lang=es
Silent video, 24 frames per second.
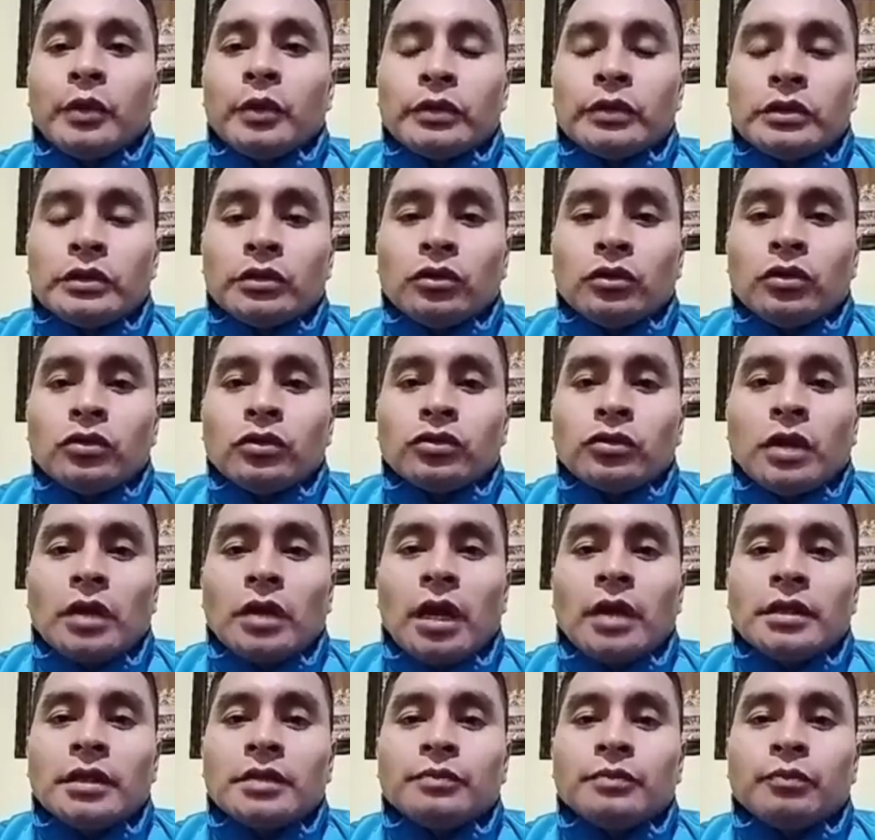pues, nos,
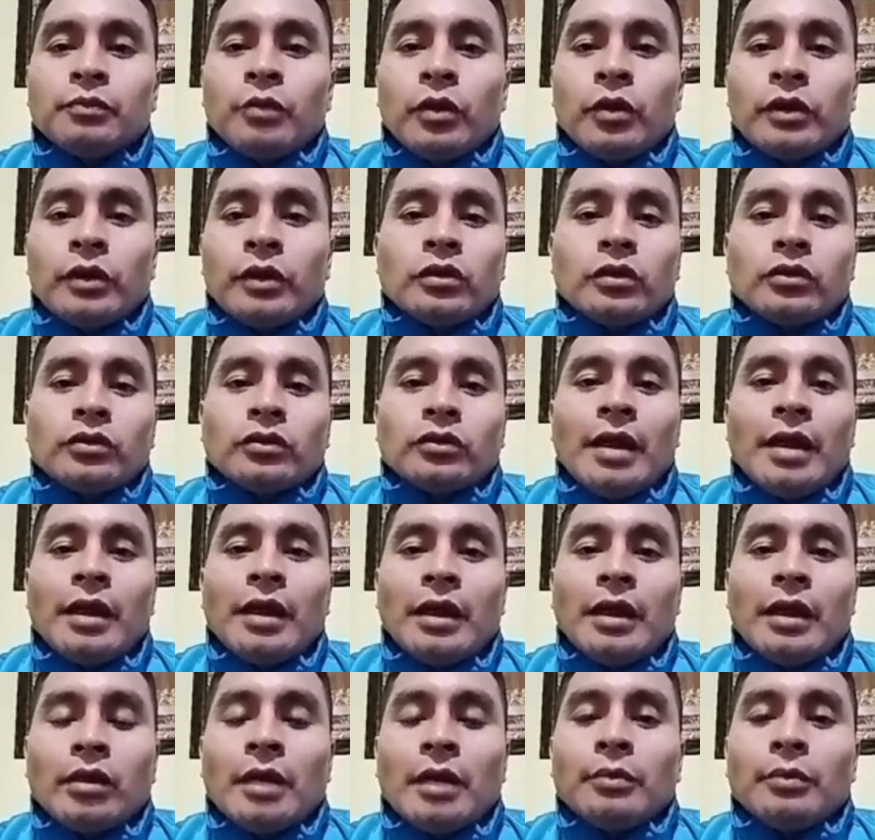nos ha
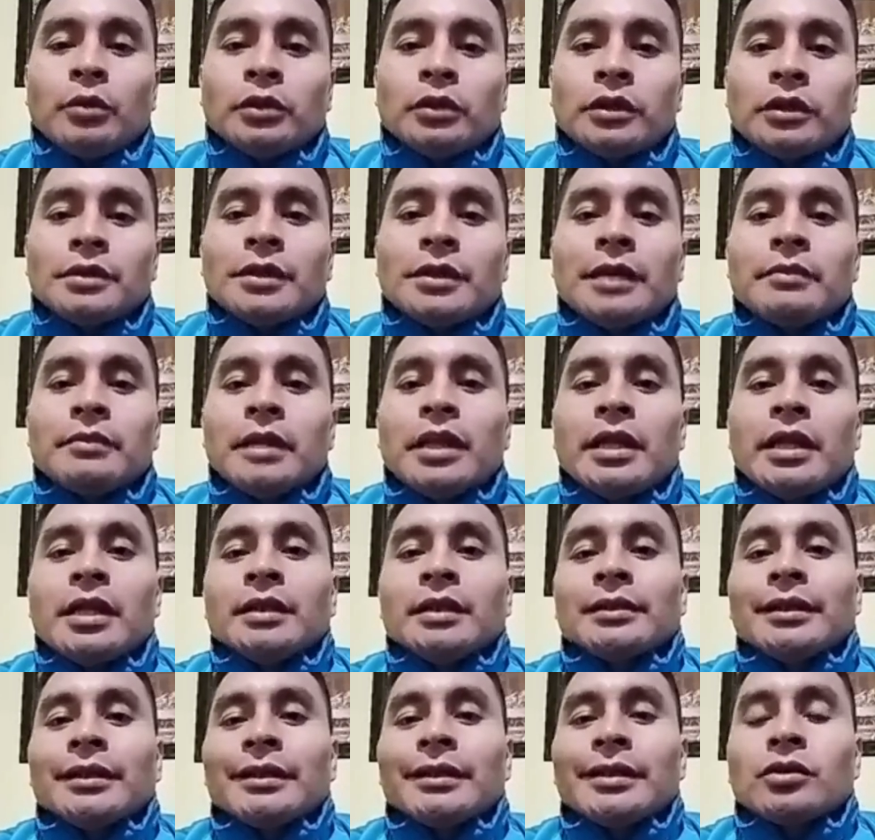dado la potestad
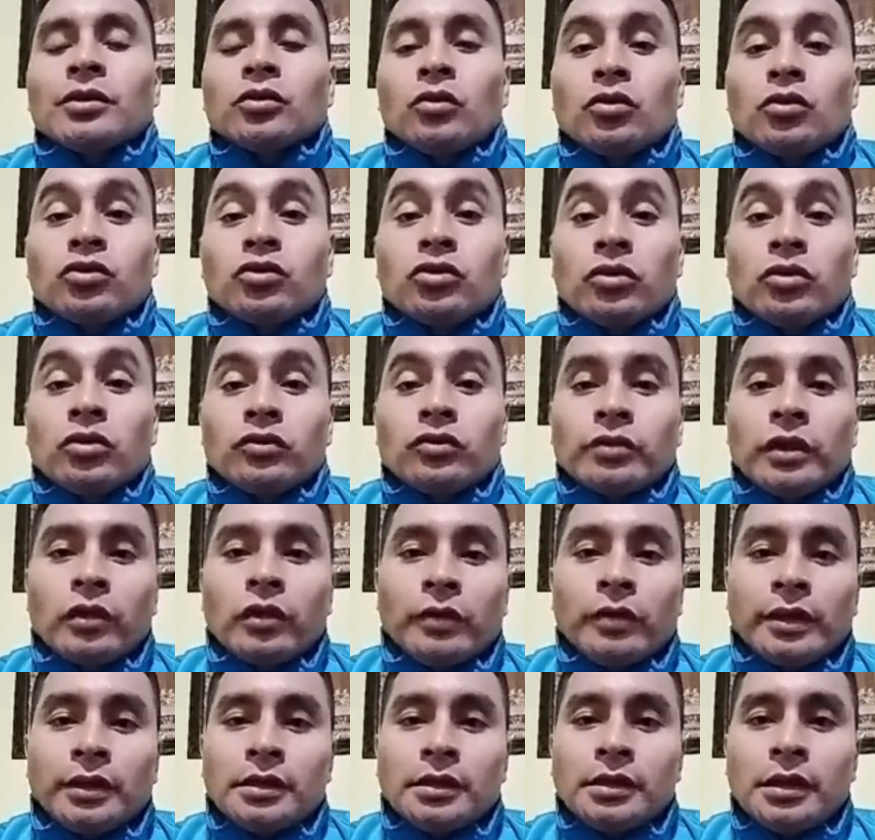mediante resolución
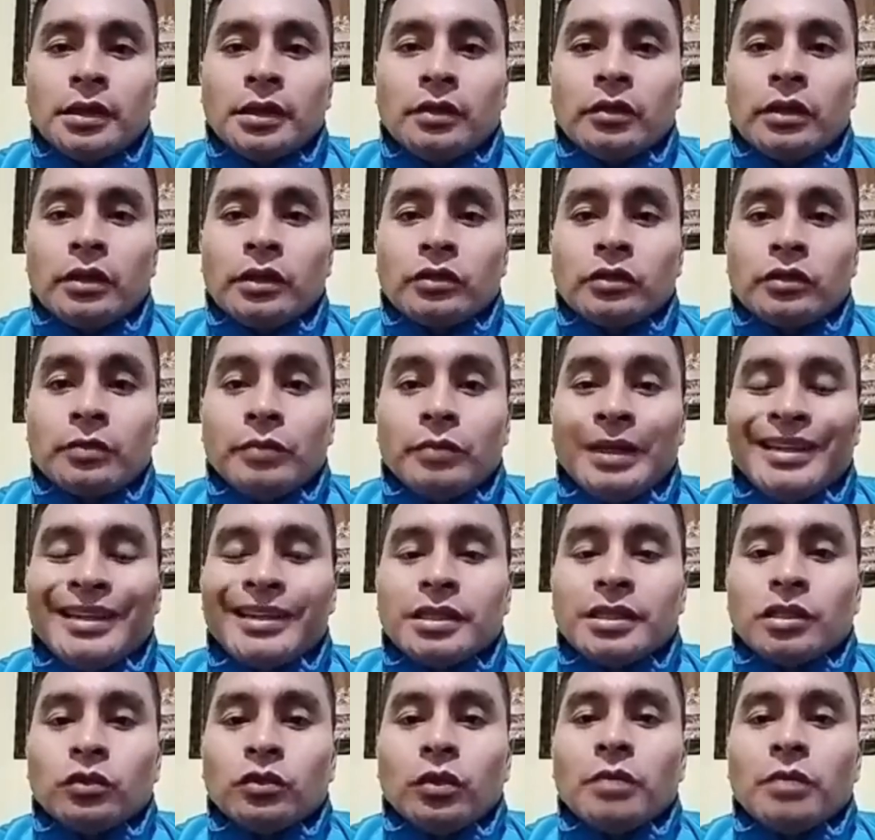025 del
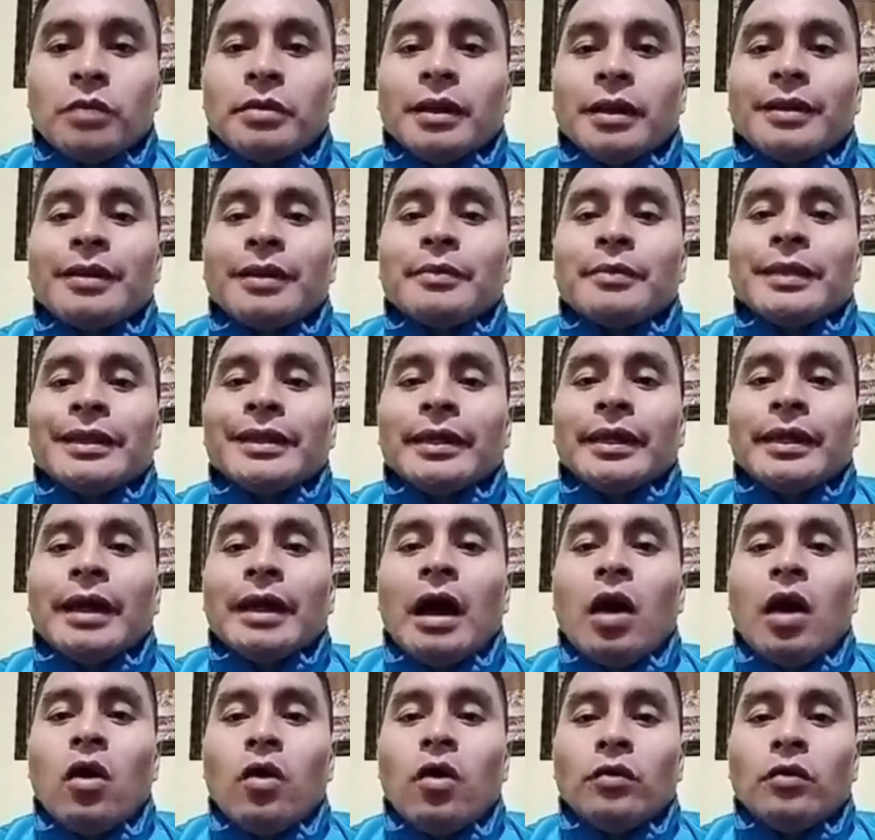2019 de
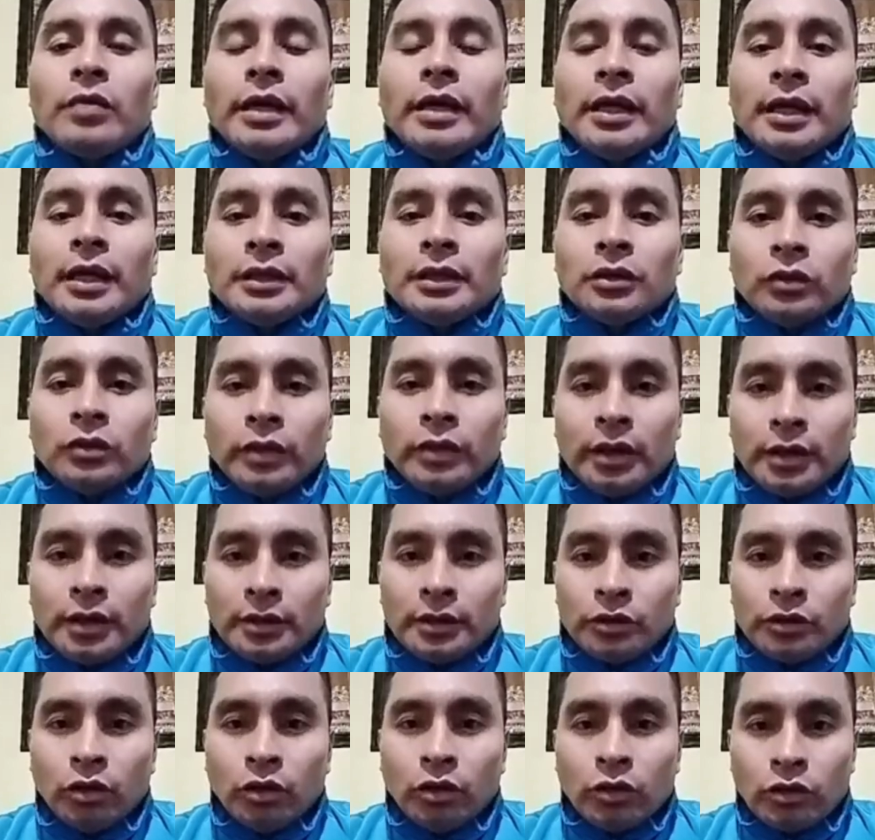manera
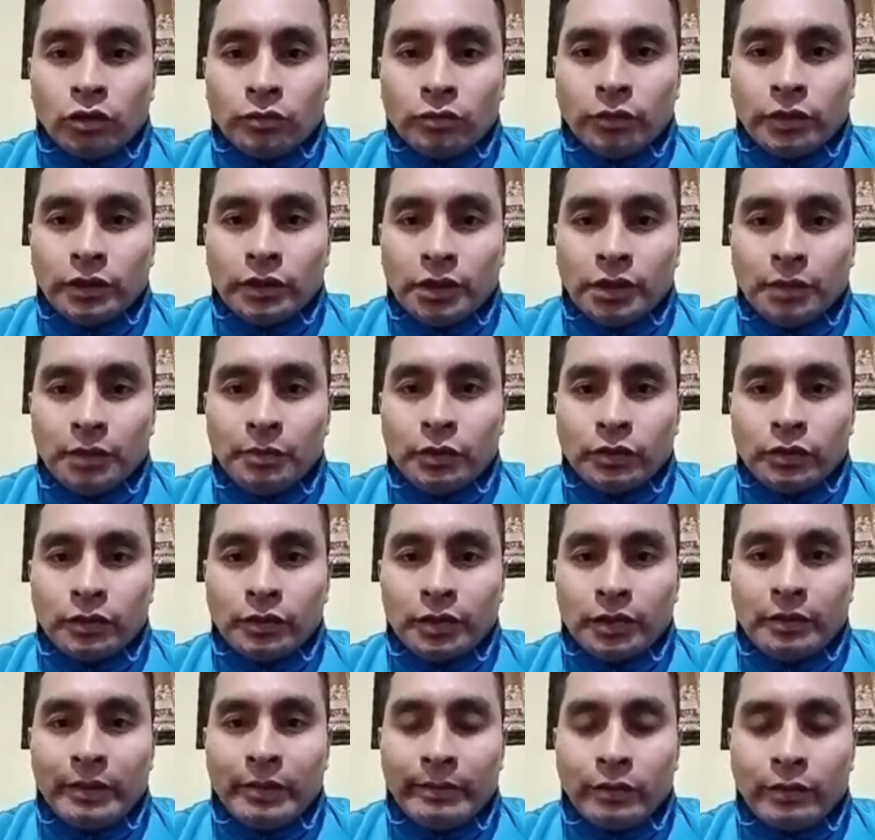obligatoria. Todos los
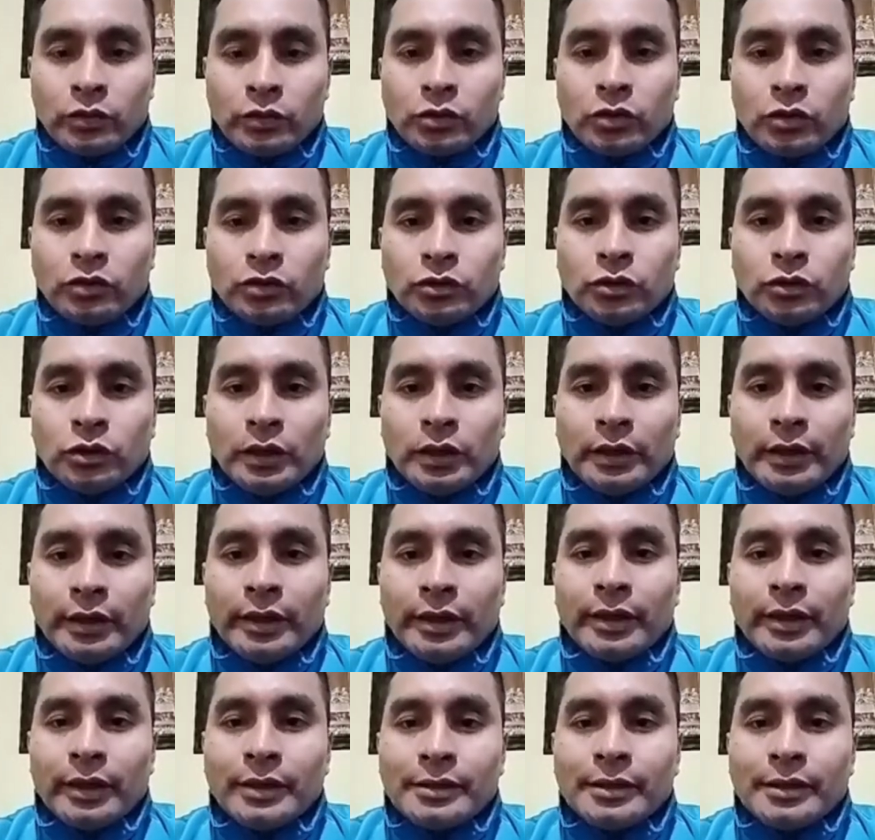municipios debemos
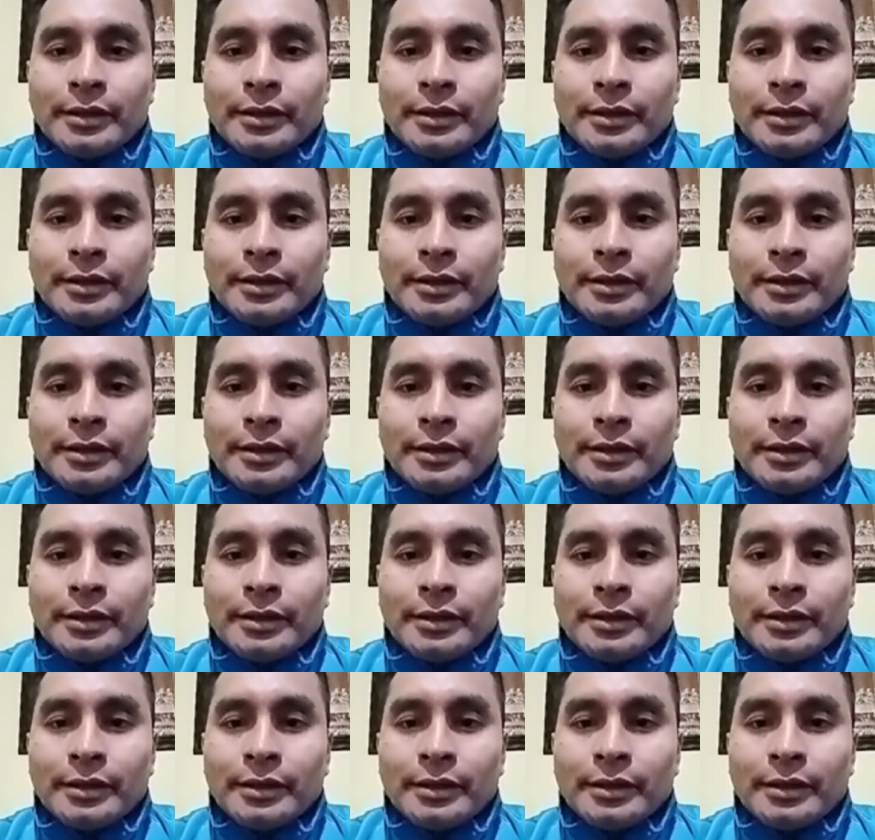tener el